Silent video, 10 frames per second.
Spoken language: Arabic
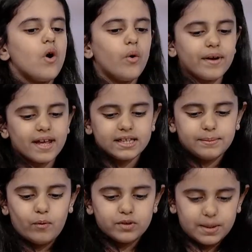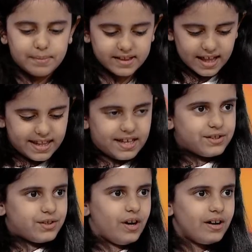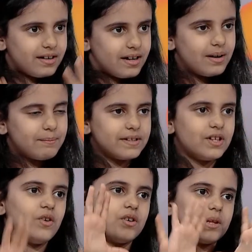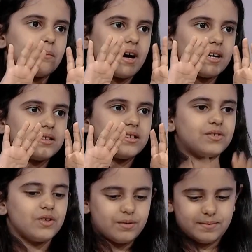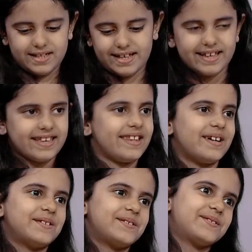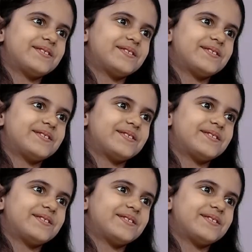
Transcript: هو يرتب اول شيء بطانيته ايوه بعدين يحط مخطته بعدين كذا ثم